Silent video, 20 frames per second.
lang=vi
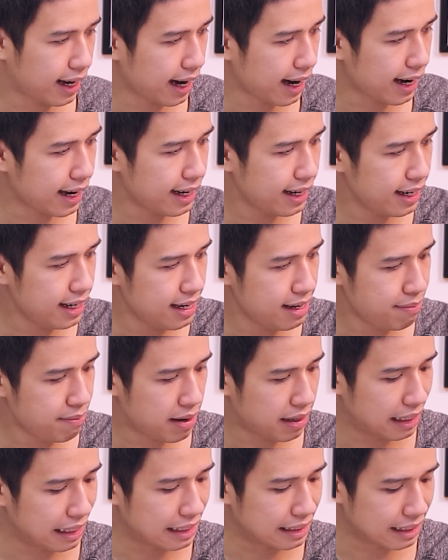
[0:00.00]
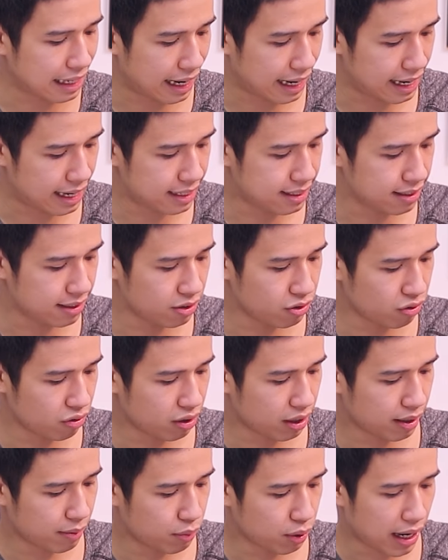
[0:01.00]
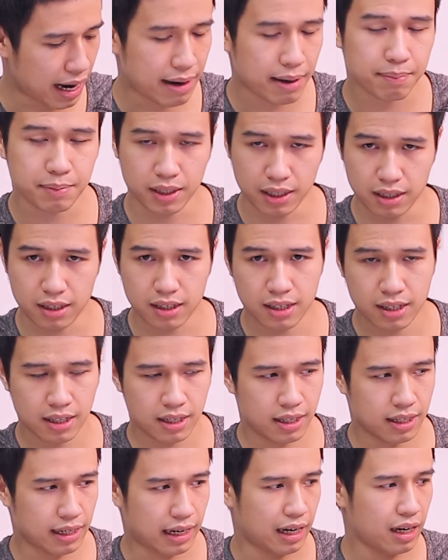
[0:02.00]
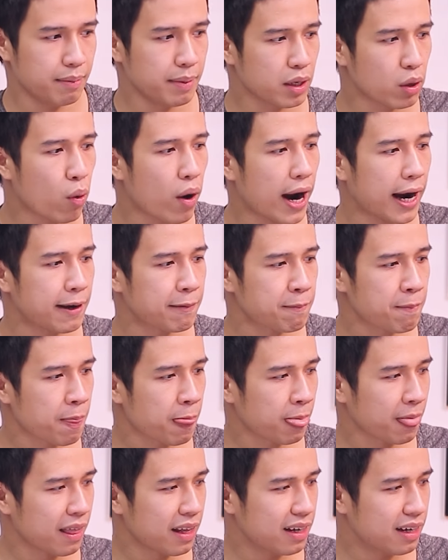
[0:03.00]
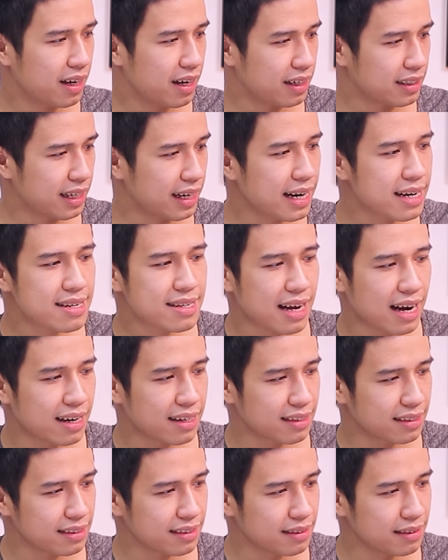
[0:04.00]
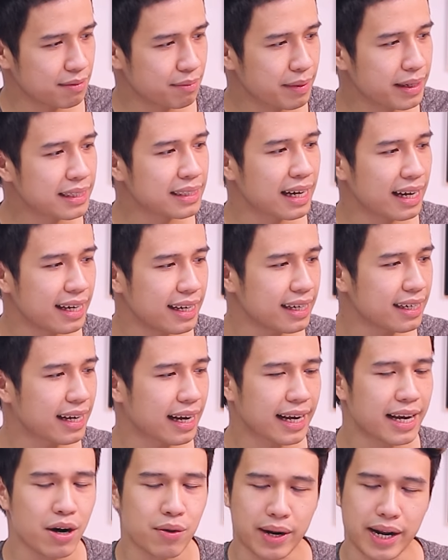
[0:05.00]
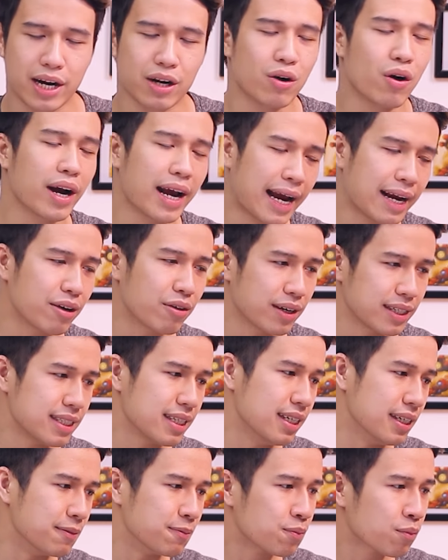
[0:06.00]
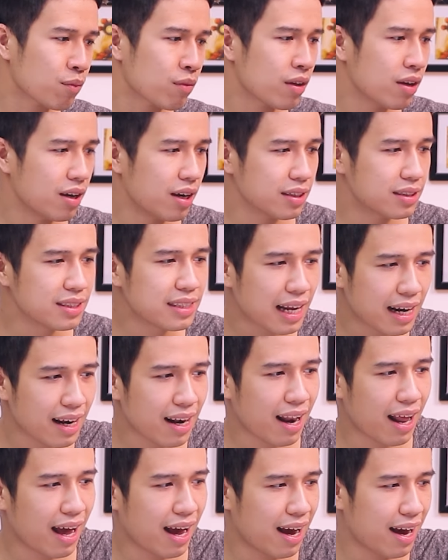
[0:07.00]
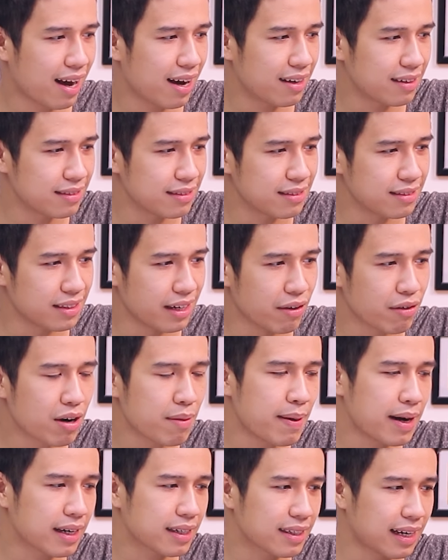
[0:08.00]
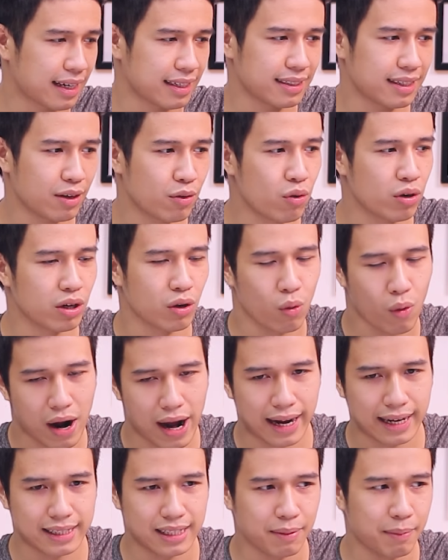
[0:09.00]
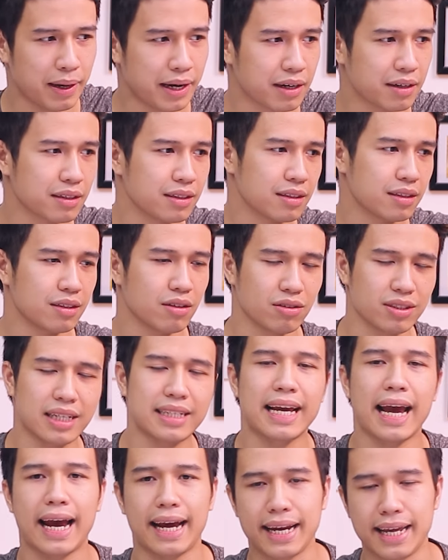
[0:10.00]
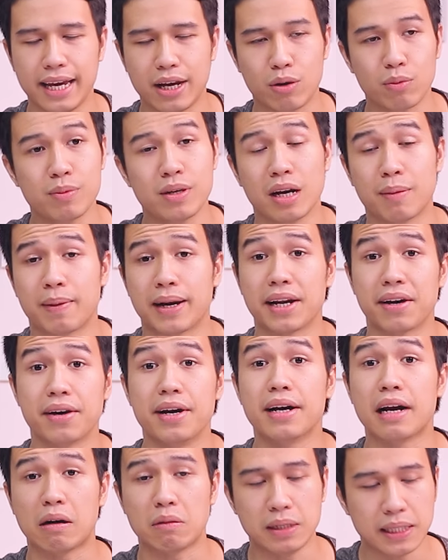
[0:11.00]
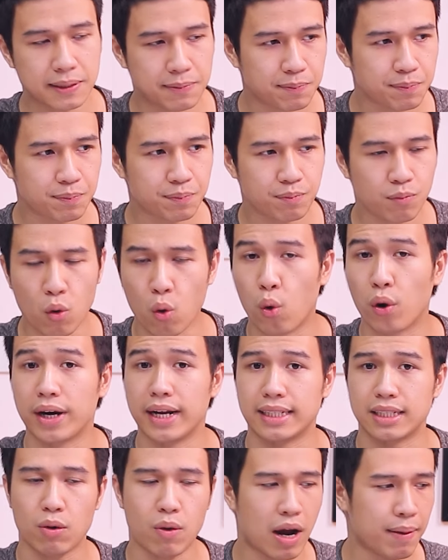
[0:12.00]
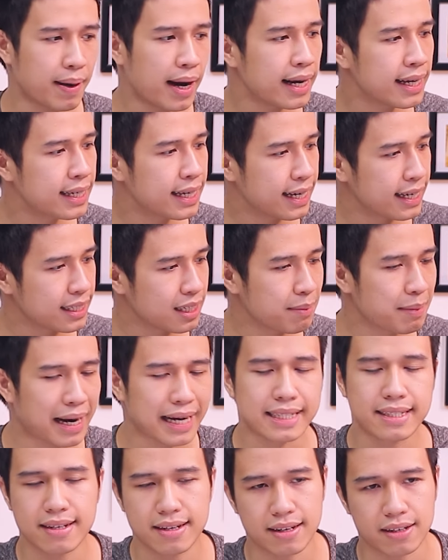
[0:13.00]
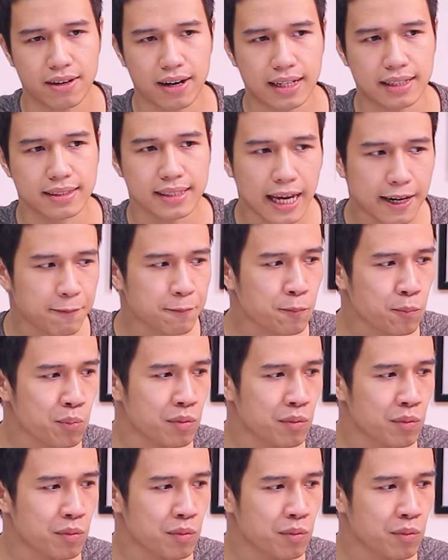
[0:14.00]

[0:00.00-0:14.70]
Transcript: cái màn hình này sử dụng cái một cái adapter gắn ở bên ngoài à, thế nên rằng mình thấy cái kiểu này là có cái hạnh có cái dở à, thứ nhất là nếu các bạn gắn cái nguồn ở ngoài thì màn hình nó sẽ nhẹ đi cũng như là màn hình đỡ nóng hơn bộ nguồn để ra ngoài mà nhưng mà cái dở đó là thứ nhất